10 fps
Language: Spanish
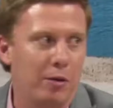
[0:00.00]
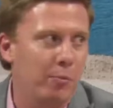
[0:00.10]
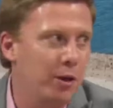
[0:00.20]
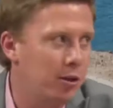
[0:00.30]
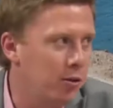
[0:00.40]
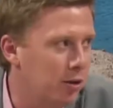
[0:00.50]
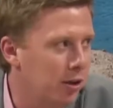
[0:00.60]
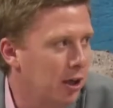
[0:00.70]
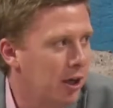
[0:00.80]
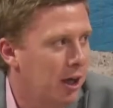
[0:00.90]
Ministro,
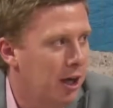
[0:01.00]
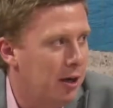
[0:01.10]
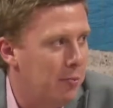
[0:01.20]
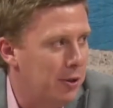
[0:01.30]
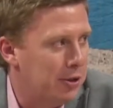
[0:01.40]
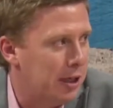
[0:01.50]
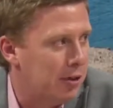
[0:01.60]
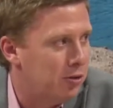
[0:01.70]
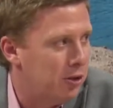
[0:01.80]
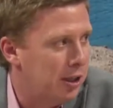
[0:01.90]
empieza la
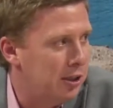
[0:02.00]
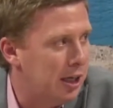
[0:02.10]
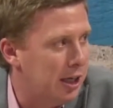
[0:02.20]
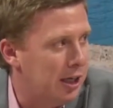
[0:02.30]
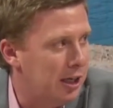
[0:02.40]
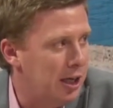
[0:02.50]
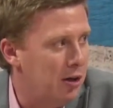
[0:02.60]
cosecha y